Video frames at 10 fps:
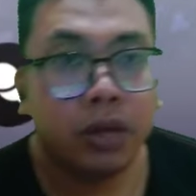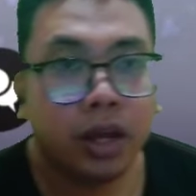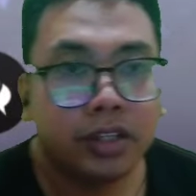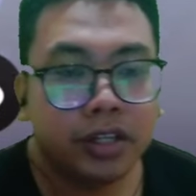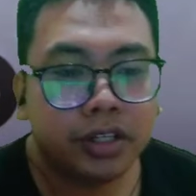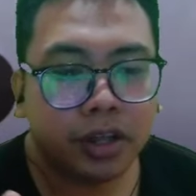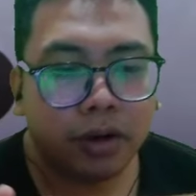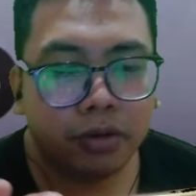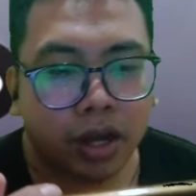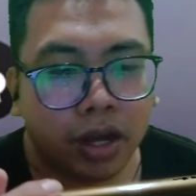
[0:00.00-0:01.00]
wih anjay
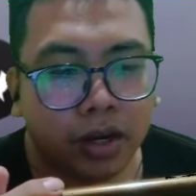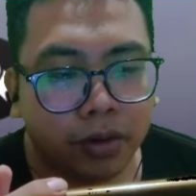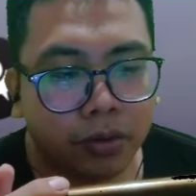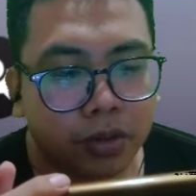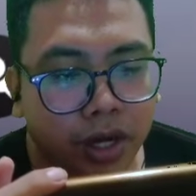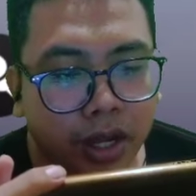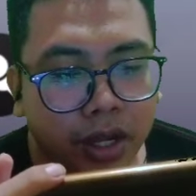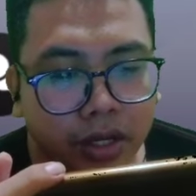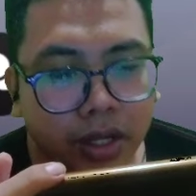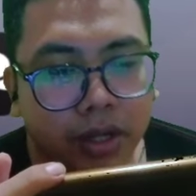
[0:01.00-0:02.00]
sekarang udah ada Ultra
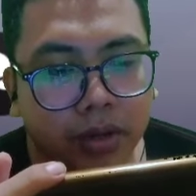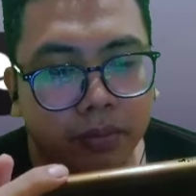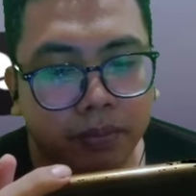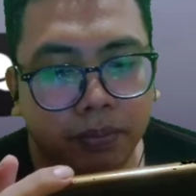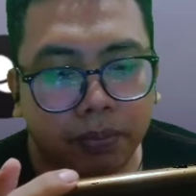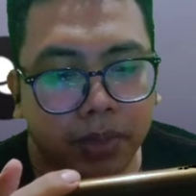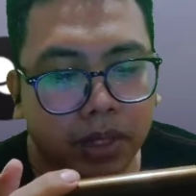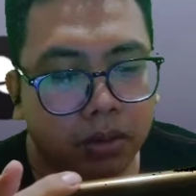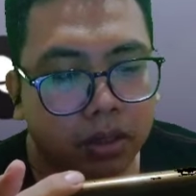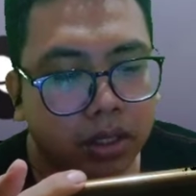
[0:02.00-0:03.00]
HD
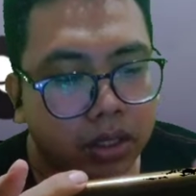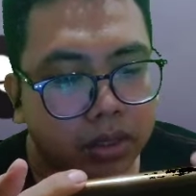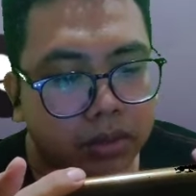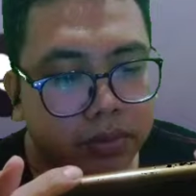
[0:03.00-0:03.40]
gokil